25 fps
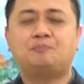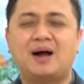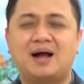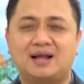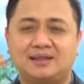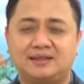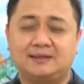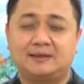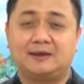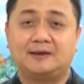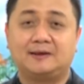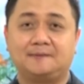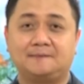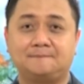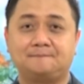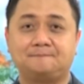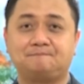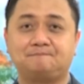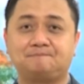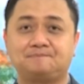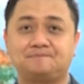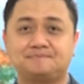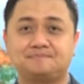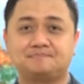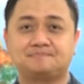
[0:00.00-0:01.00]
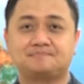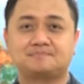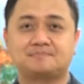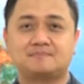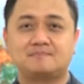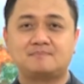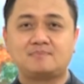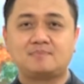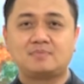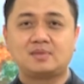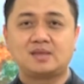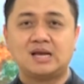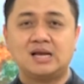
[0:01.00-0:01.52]
rupanya.
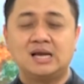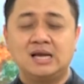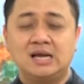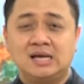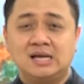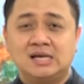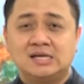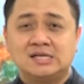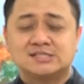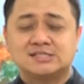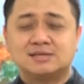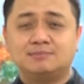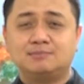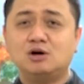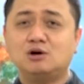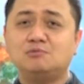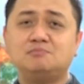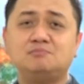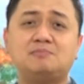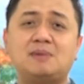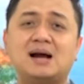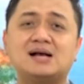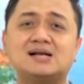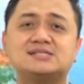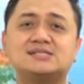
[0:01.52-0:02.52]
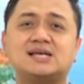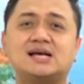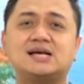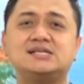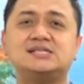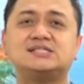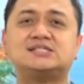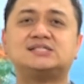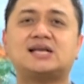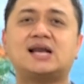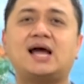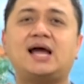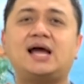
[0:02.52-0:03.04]
Sebelum bangsa
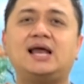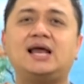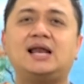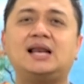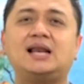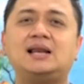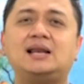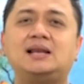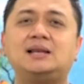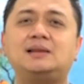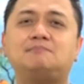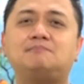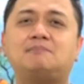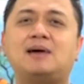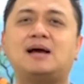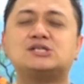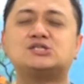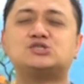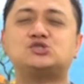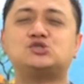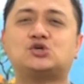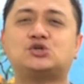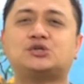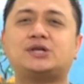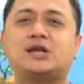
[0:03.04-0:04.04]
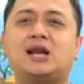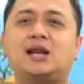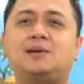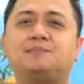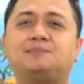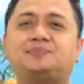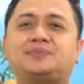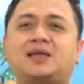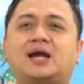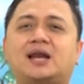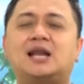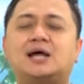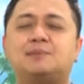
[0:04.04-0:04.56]
Israel masuk
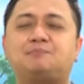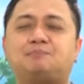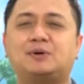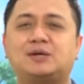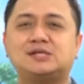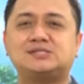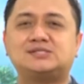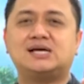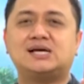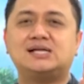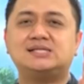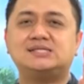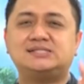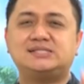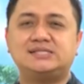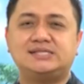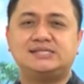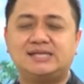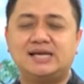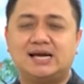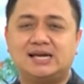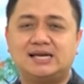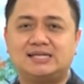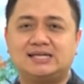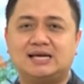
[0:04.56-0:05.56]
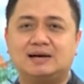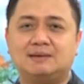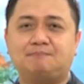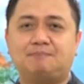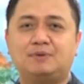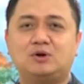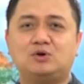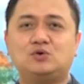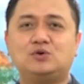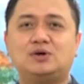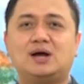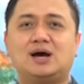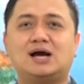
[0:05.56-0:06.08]
dalam tanah perjanjian yang
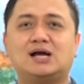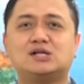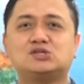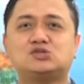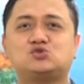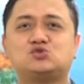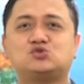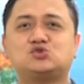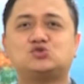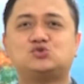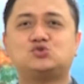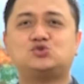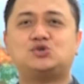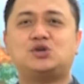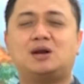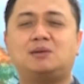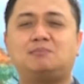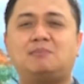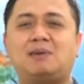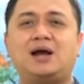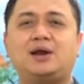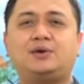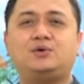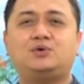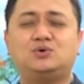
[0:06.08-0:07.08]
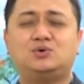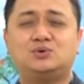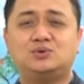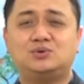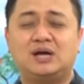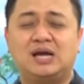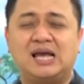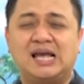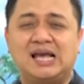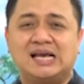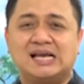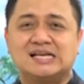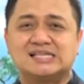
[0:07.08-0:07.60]
penuh dengan susu dan
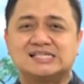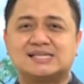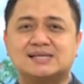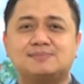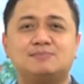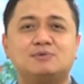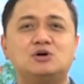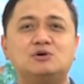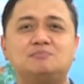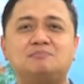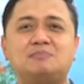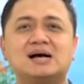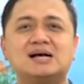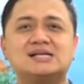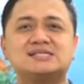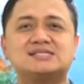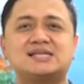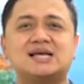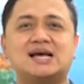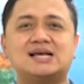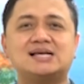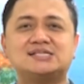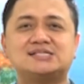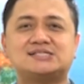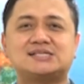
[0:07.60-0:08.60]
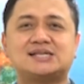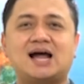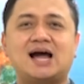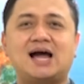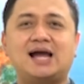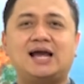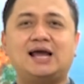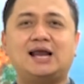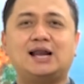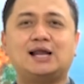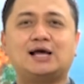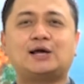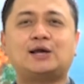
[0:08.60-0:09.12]
madu, sebelum bangsa
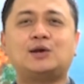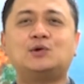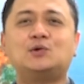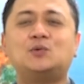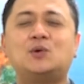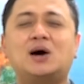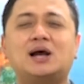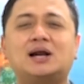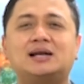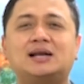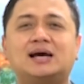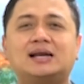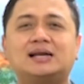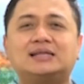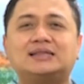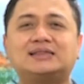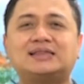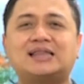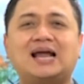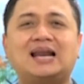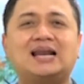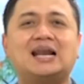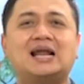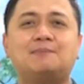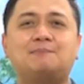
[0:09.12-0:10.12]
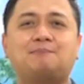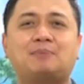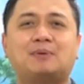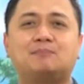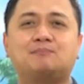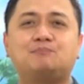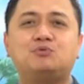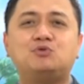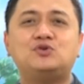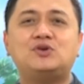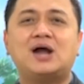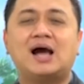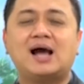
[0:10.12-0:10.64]
Israel keluar dari tanah
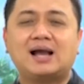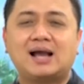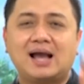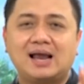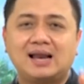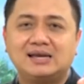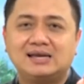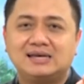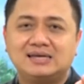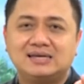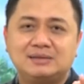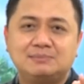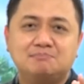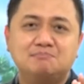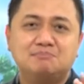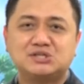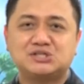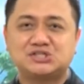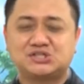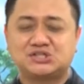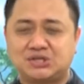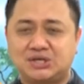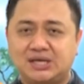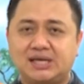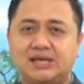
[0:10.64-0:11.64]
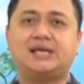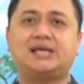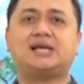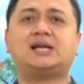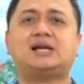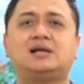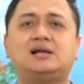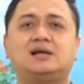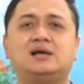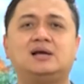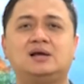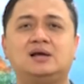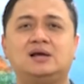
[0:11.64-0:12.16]
perbudakan di Mesir,
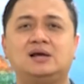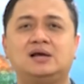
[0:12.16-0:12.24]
